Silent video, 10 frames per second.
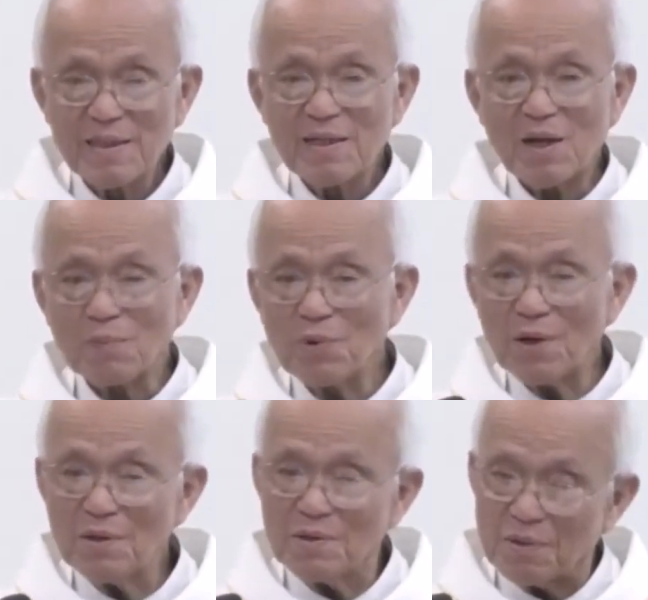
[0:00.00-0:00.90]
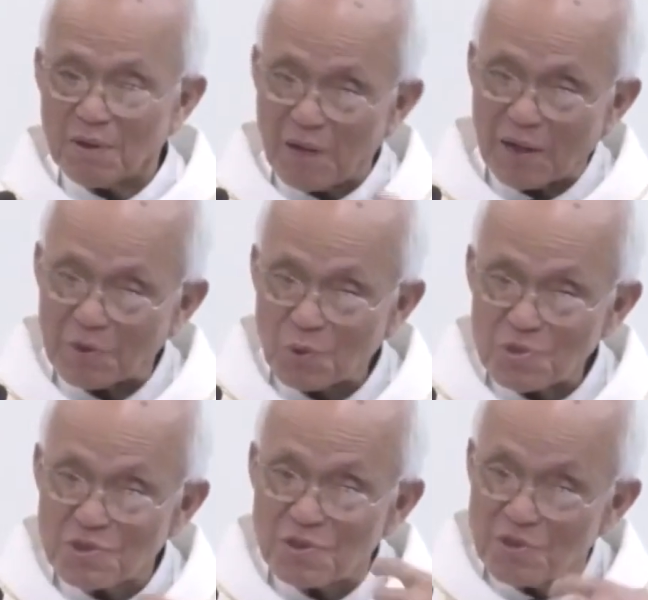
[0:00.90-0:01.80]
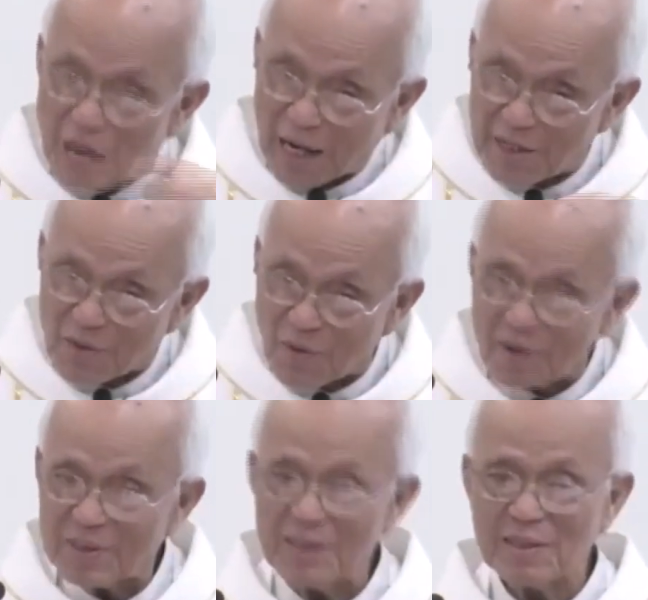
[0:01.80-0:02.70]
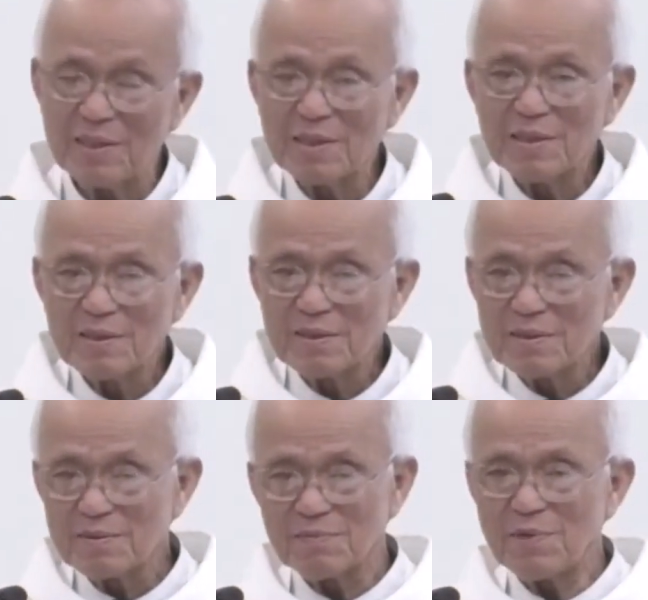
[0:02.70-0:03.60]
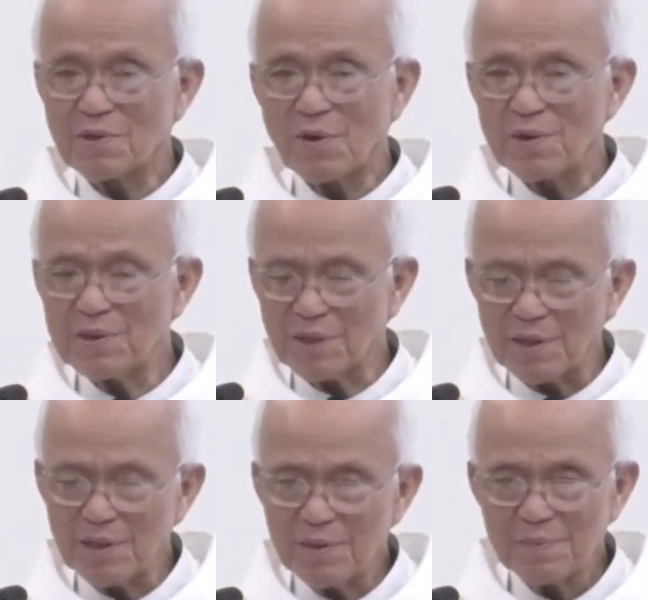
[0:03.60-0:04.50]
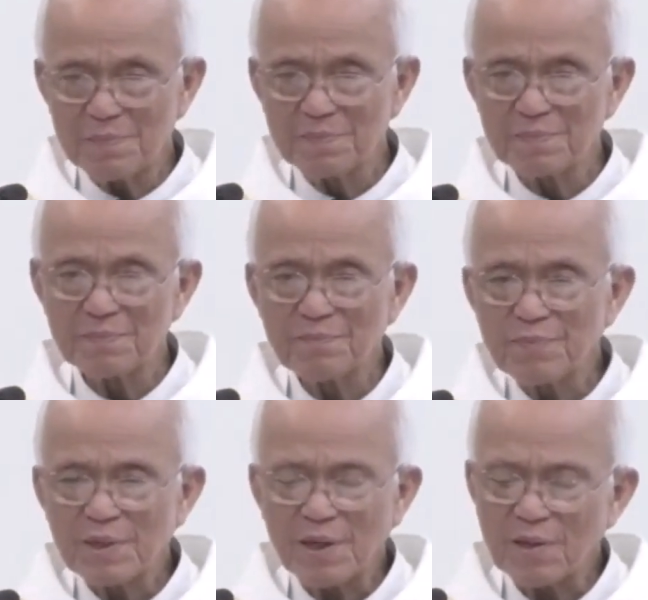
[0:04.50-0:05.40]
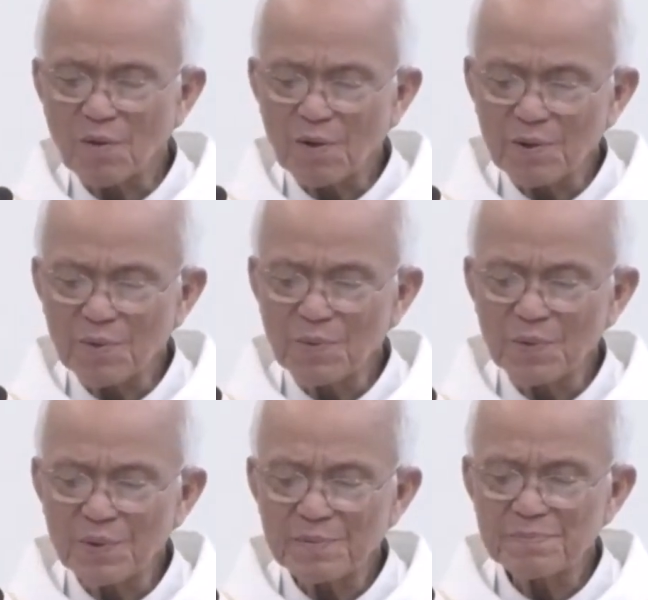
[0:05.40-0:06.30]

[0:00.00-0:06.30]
Ông nói, lạy Chúa xin dạy con đi, vì con ích kỷ, hay con yếu đuối